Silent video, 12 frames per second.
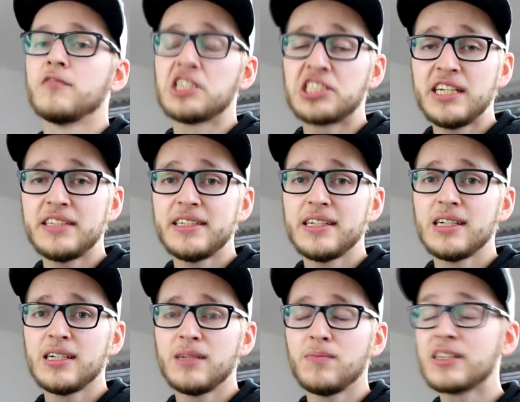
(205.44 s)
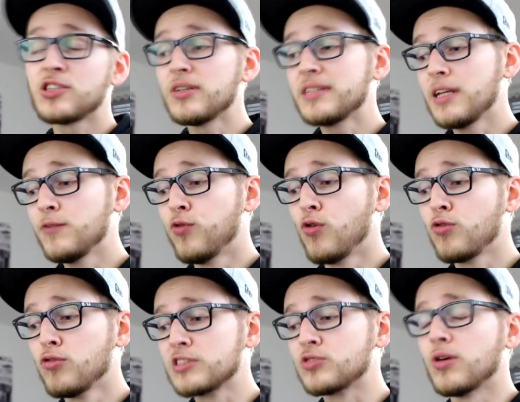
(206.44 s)
Versteht ihr, man sollte den
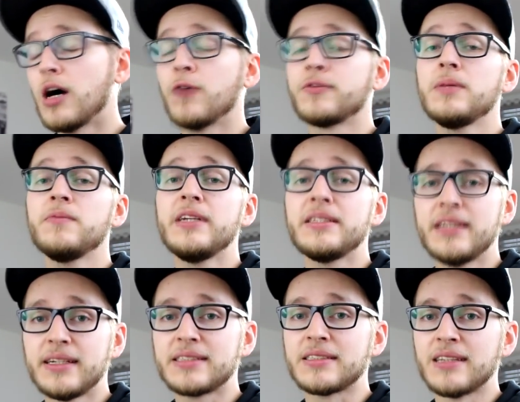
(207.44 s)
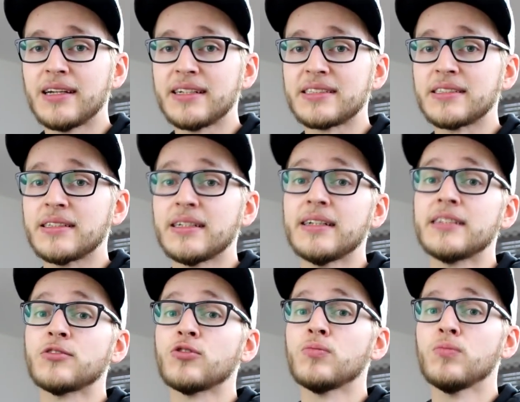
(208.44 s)
Fokus doch auf den wichtigsten lassen.
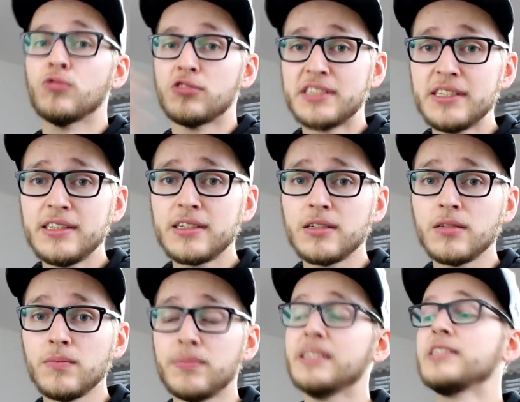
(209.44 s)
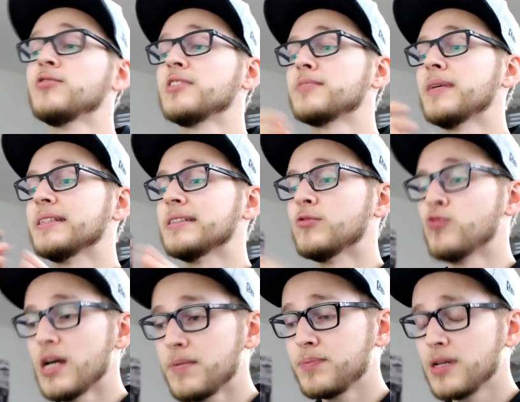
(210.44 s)
Also Musik, beziehungsweise
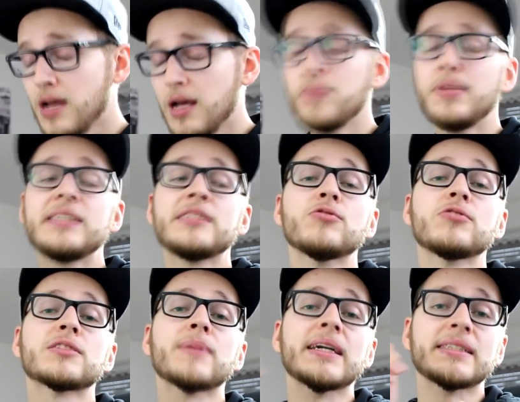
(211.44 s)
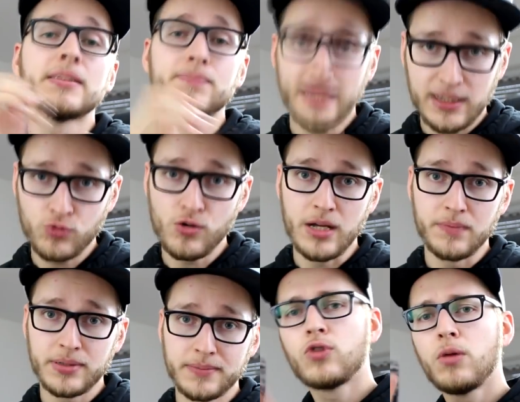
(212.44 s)
Rap, bzw. Battle
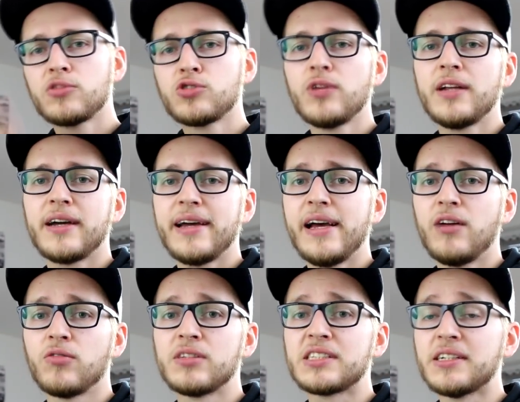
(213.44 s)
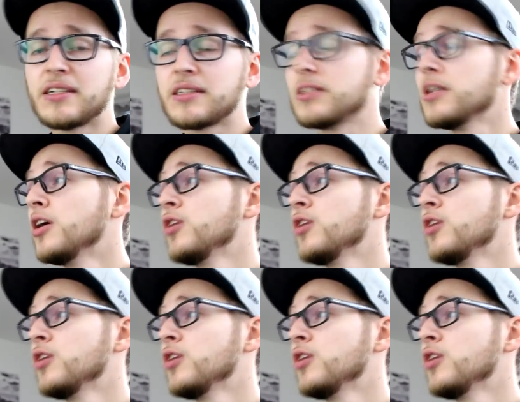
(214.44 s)
Rap. Nun kommt Julien daher und sagt,